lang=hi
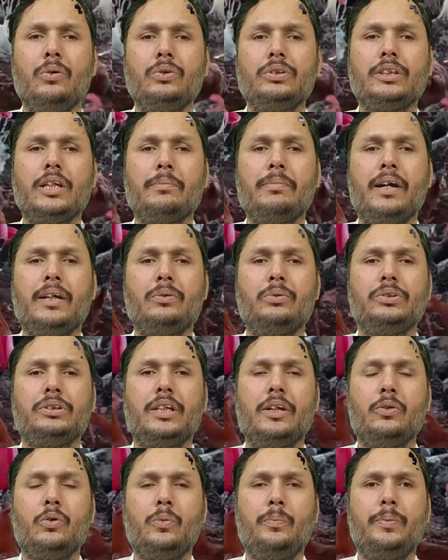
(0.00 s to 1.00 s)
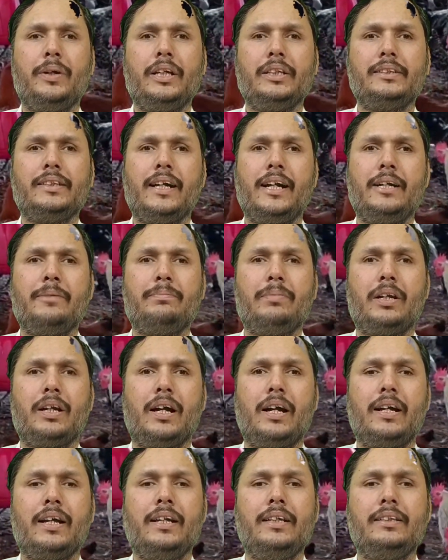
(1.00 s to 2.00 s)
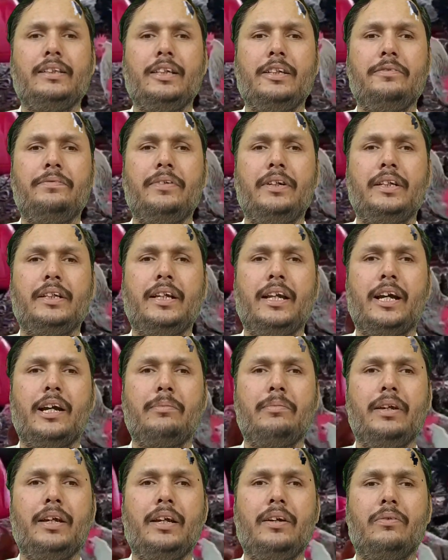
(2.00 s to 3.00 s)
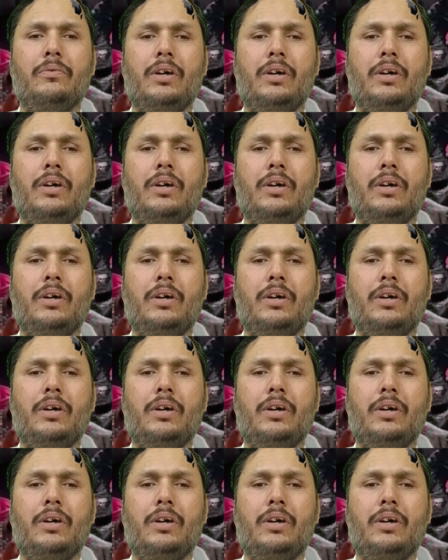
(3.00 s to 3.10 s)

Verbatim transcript: उसके बाद उसके ऊपरी साइड पर अढ़ाई तीन फीट की हमें